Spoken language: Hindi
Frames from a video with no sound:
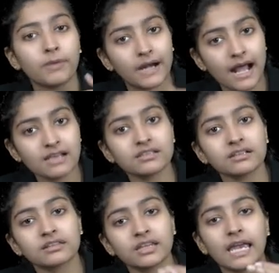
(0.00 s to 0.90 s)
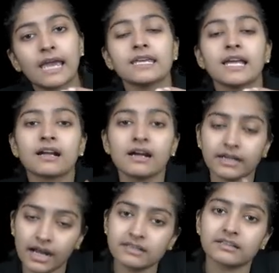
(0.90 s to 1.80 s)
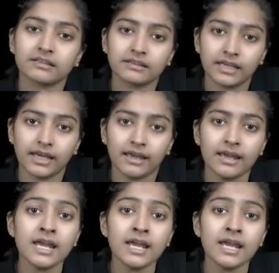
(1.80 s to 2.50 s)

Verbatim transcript: बढ़ा सकते हैं या घटा सकते हैं